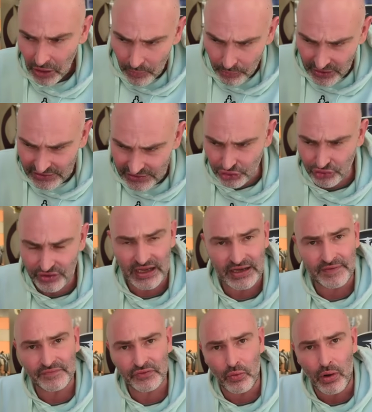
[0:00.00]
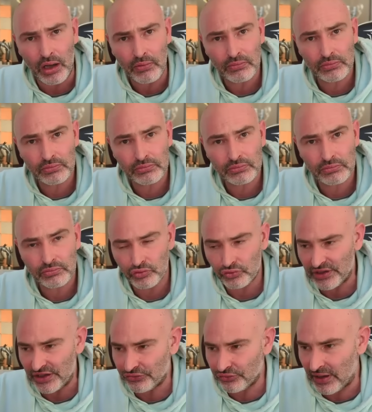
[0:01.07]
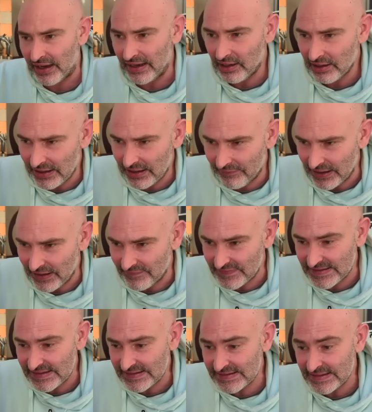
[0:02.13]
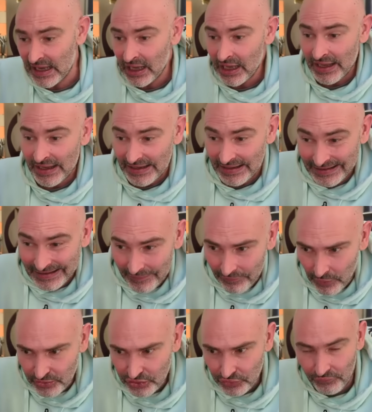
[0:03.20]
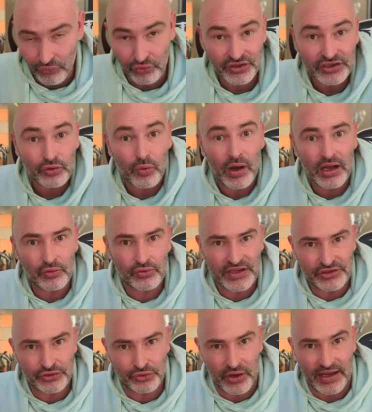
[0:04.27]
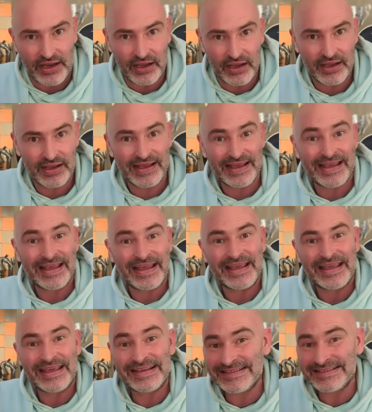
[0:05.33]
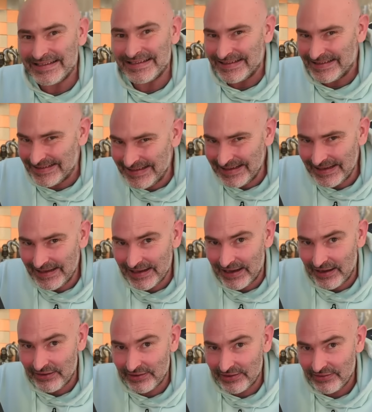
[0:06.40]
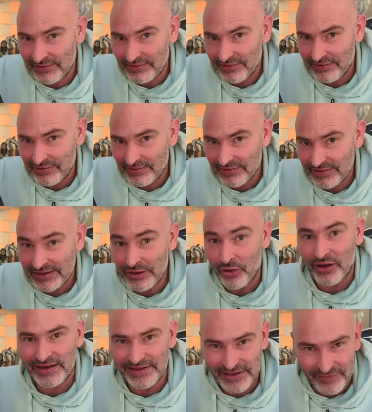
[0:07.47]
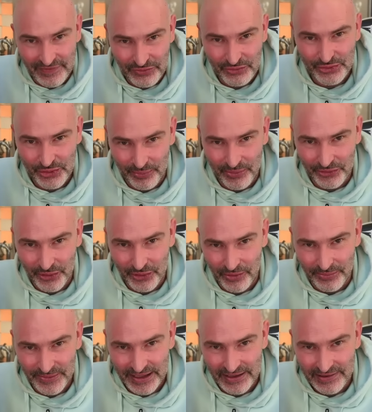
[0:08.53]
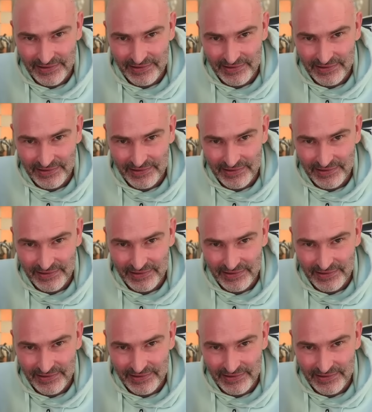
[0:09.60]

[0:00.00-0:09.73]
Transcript: Pour l'instant, il joue kdf 3, coup naturel, cavalier F6. Il développe son fou en D3, coup naturel. Et c'est Dingiren qui en réalité va nous surprendre en premier.